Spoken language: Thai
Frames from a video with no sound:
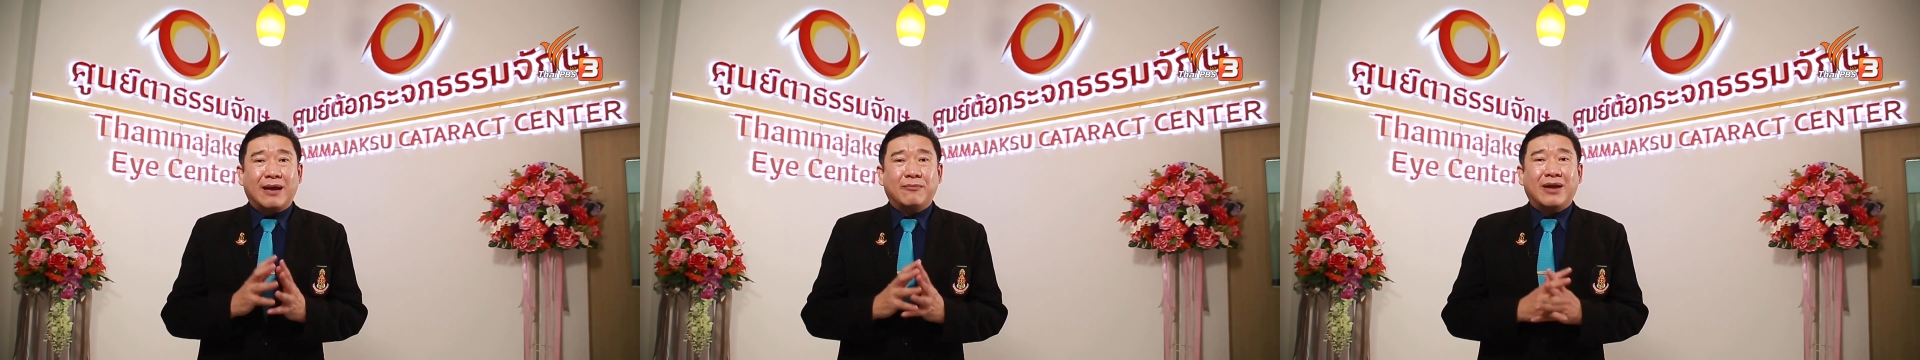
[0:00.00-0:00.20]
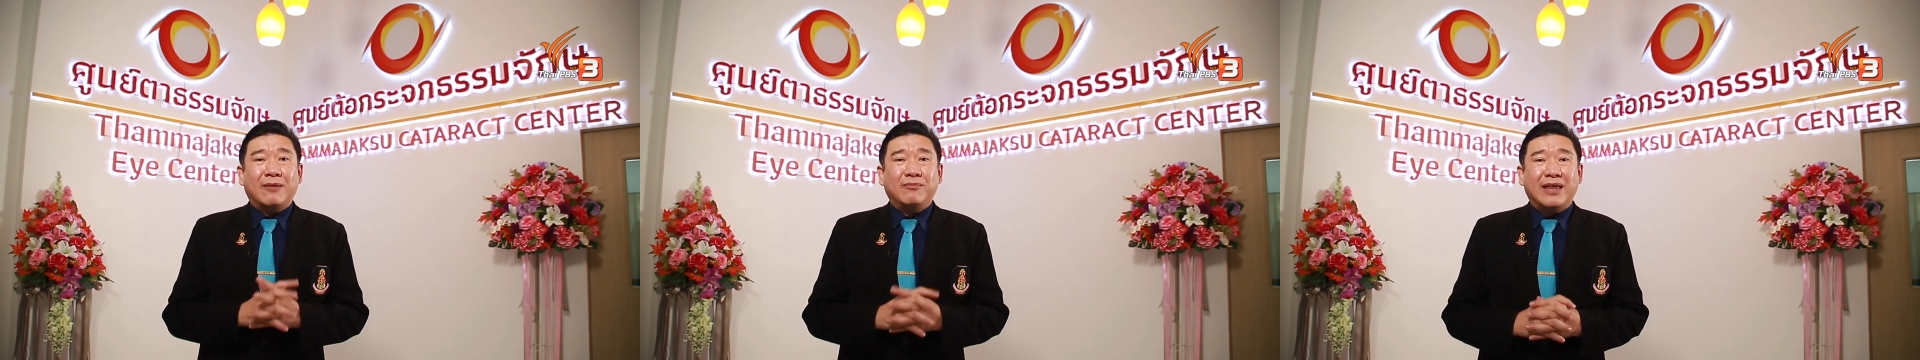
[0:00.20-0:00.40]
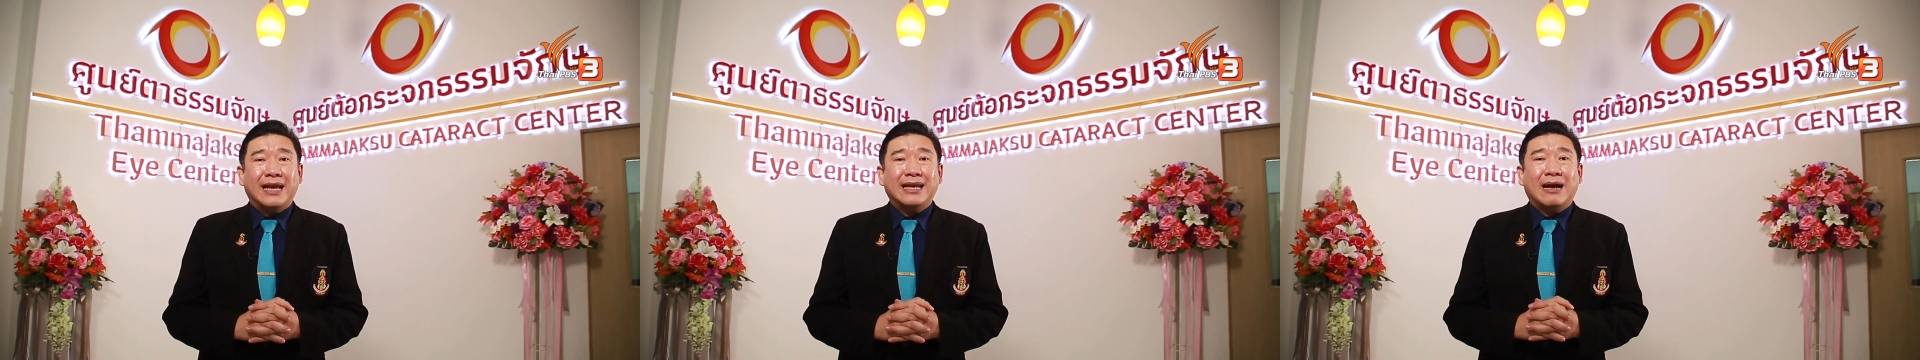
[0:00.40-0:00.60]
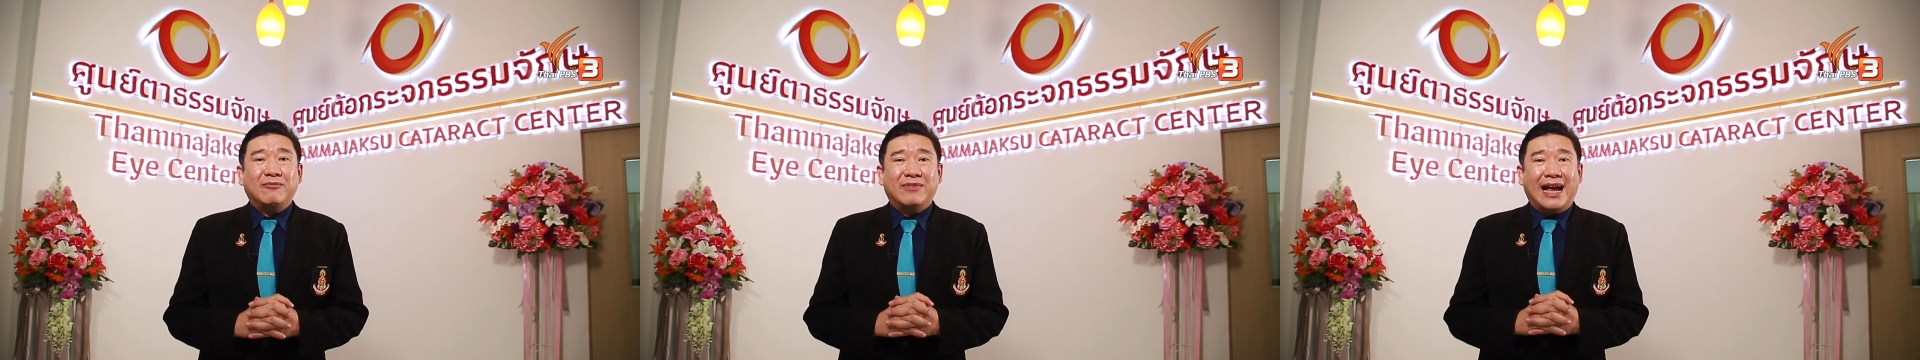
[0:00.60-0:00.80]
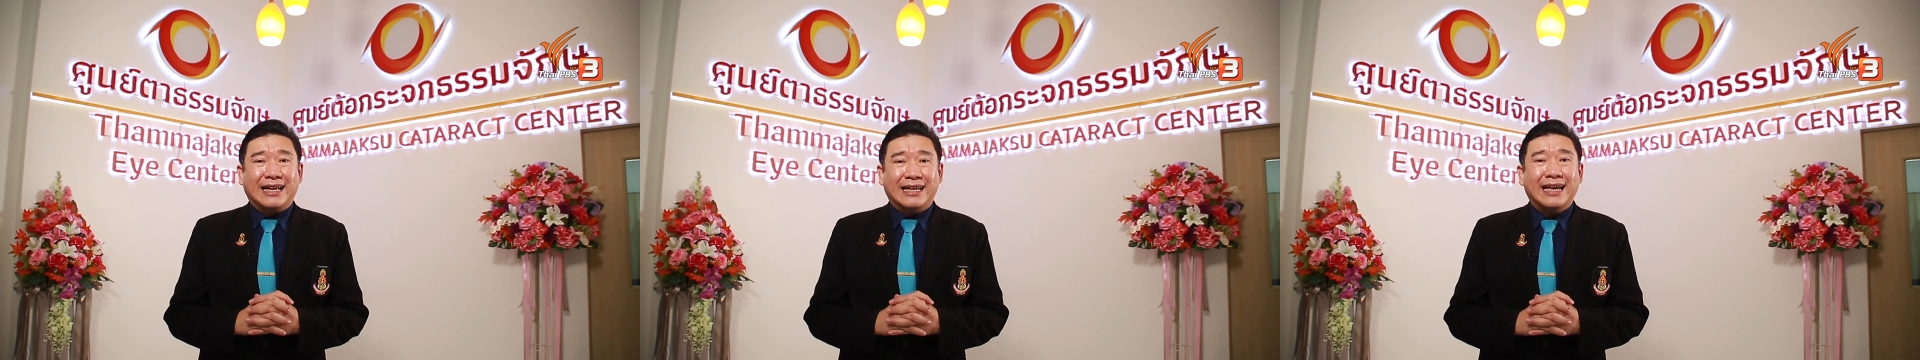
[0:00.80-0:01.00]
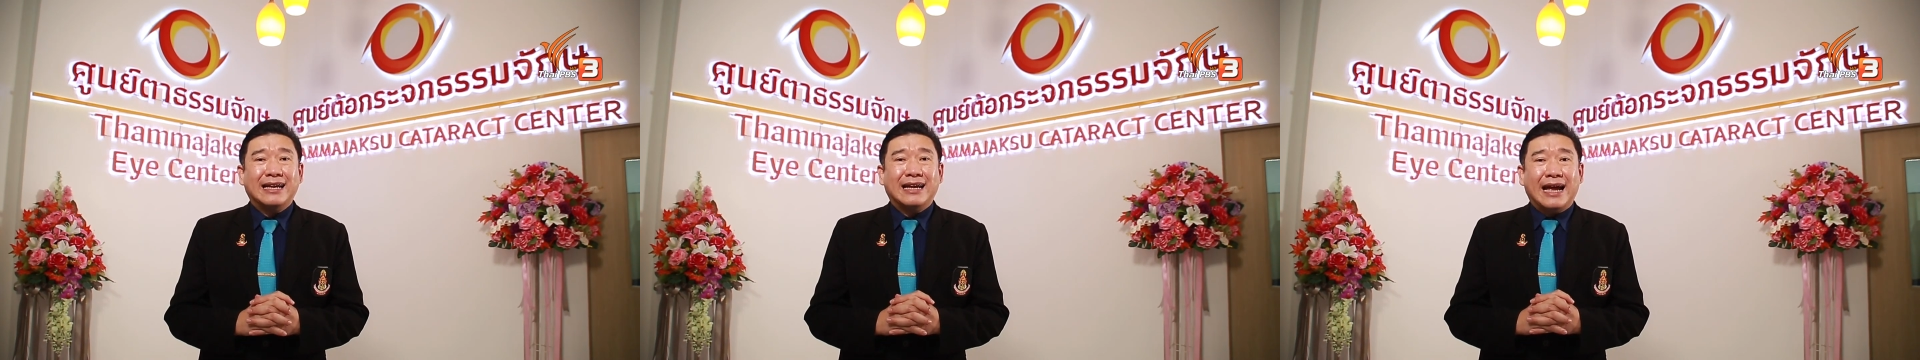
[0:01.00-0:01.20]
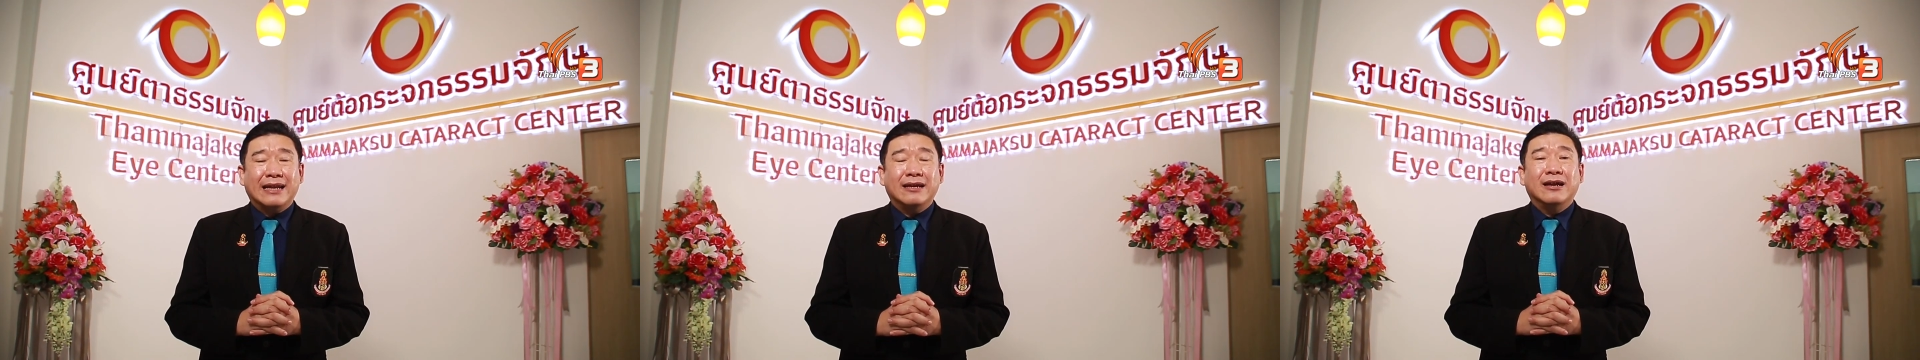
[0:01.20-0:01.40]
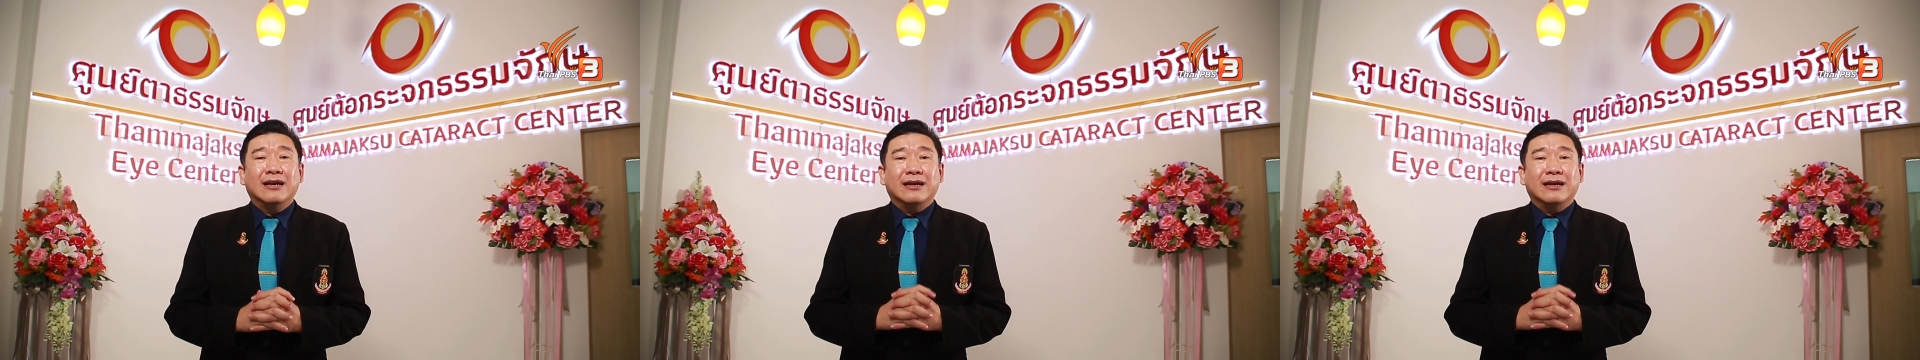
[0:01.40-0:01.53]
ตามคำแนะนำอย่างเคร่งครัด